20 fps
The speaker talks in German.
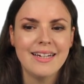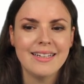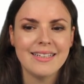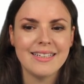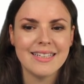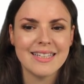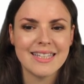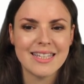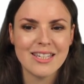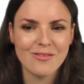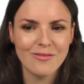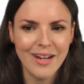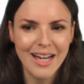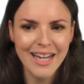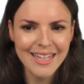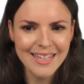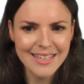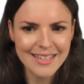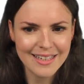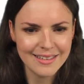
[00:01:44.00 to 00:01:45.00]
Die
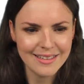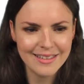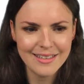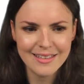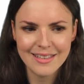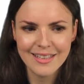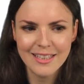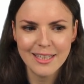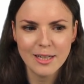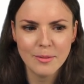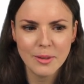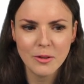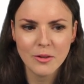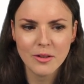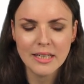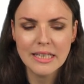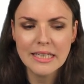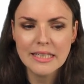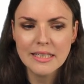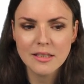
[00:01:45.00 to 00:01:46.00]
zweite sieht aber
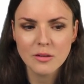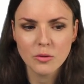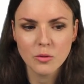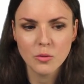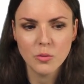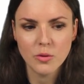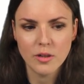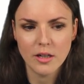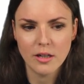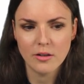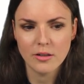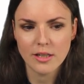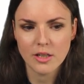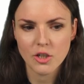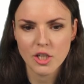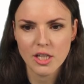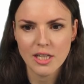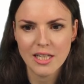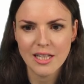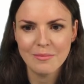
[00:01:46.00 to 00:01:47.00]
noch nicht so gut aus. Da
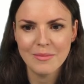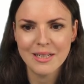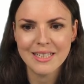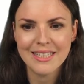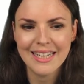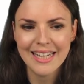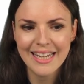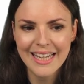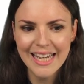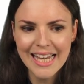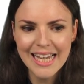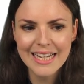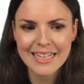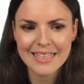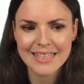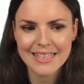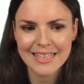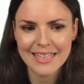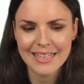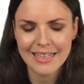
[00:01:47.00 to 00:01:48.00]
steht nämlich
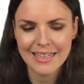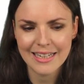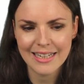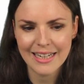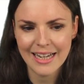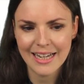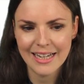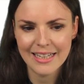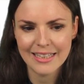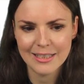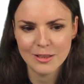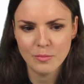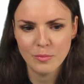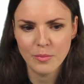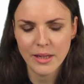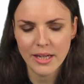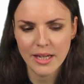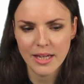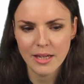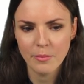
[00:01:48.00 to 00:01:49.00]
x gleich
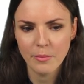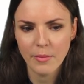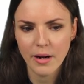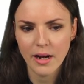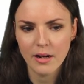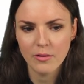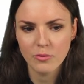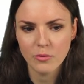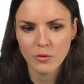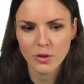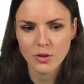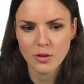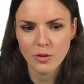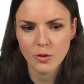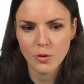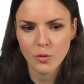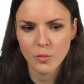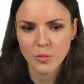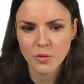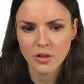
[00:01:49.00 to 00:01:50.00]
p mal
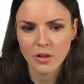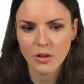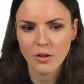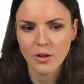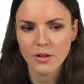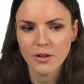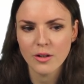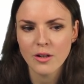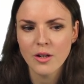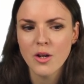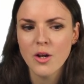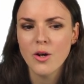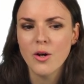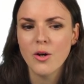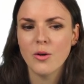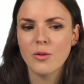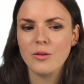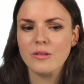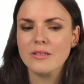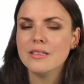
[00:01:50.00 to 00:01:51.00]
Wurzel y.
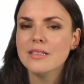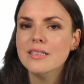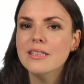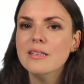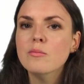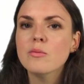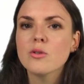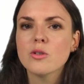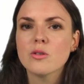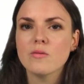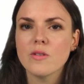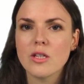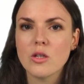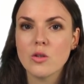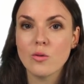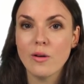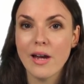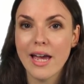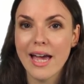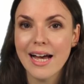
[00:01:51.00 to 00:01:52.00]
Und die müssen wir
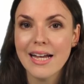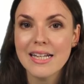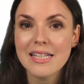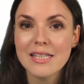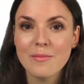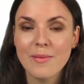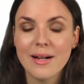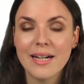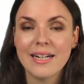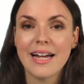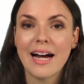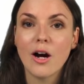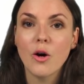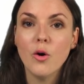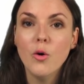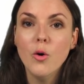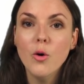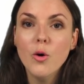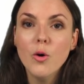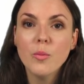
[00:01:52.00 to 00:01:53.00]
zuerst mal nach
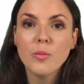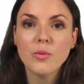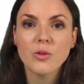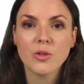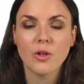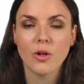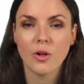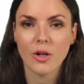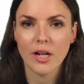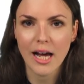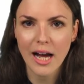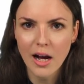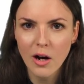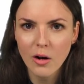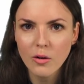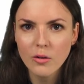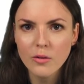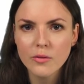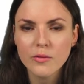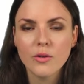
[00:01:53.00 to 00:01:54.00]
y
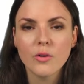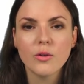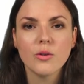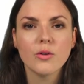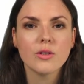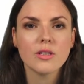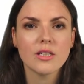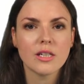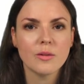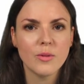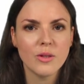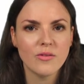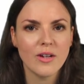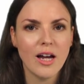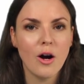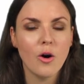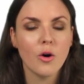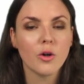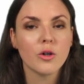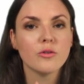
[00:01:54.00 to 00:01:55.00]
auflösen, damit
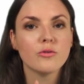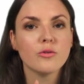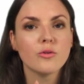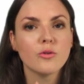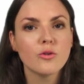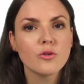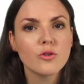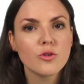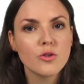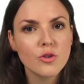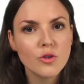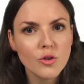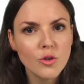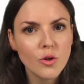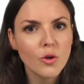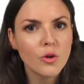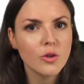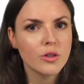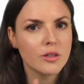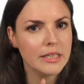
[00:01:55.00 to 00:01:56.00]
wir auch eine
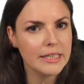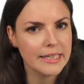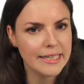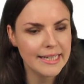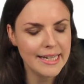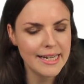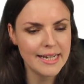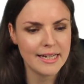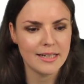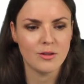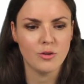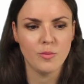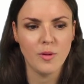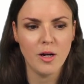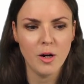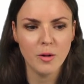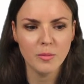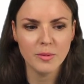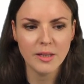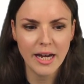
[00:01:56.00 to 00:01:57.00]
Funktion in x
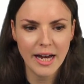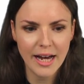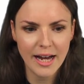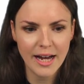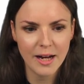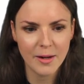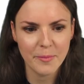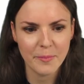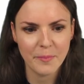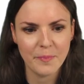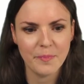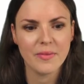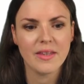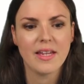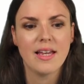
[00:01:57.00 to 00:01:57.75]
überhaupt haben.